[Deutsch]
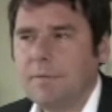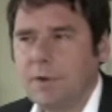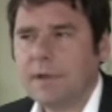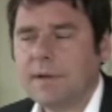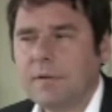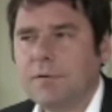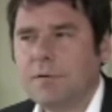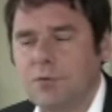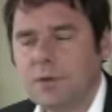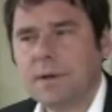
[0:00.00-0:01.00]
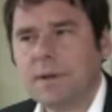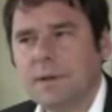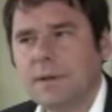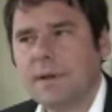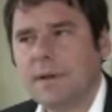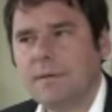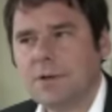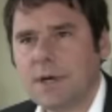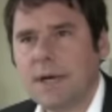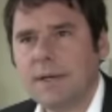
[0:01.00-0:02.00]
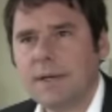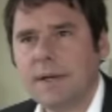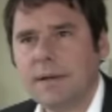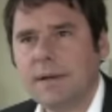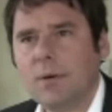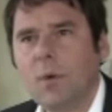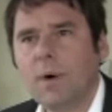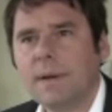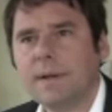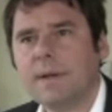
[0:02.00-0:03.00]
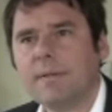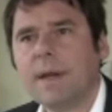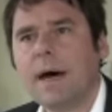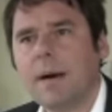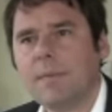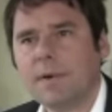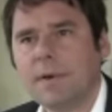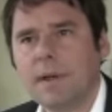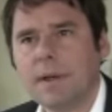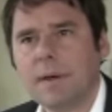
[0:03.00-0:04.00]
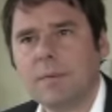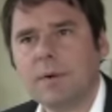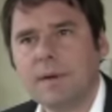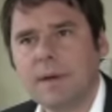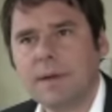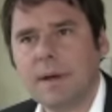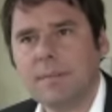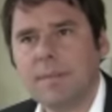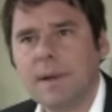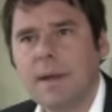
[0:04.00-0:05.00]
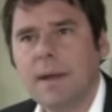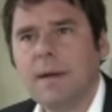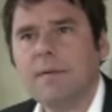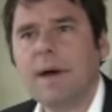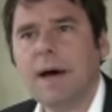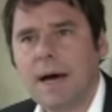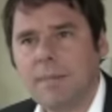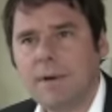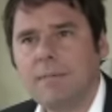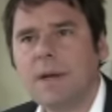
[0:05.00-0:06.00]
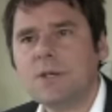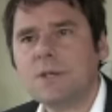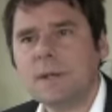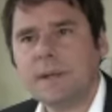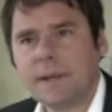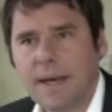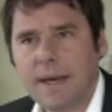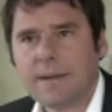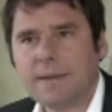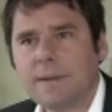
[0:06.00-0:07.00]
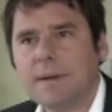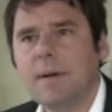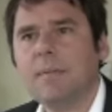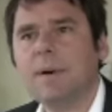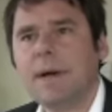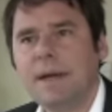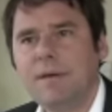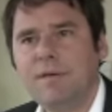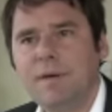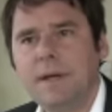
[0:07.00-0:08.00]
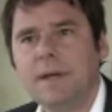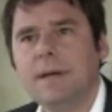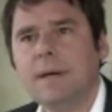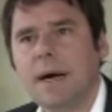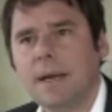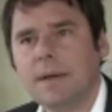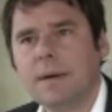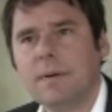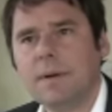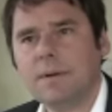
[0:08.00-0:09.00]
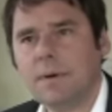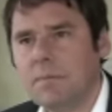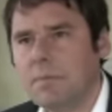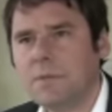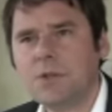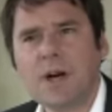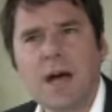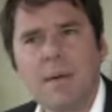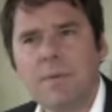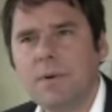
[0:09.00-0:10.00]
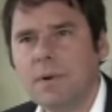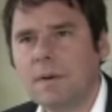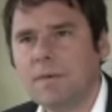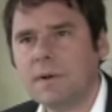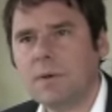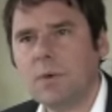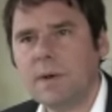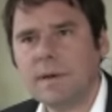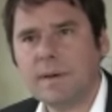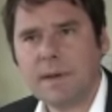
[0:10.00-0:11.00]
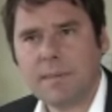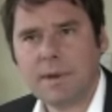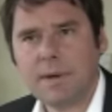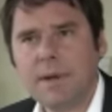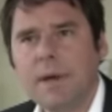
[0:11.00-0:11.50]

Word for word: wird dazu führen, dass die Wahrscheinlichkeit sehr hoch ist, dass wir Nachahmungstäter da produziert haben. Wir haben Menschen gezeigt, bringe viele andere Leute um, schreibe irgendetwas Grudes zusammen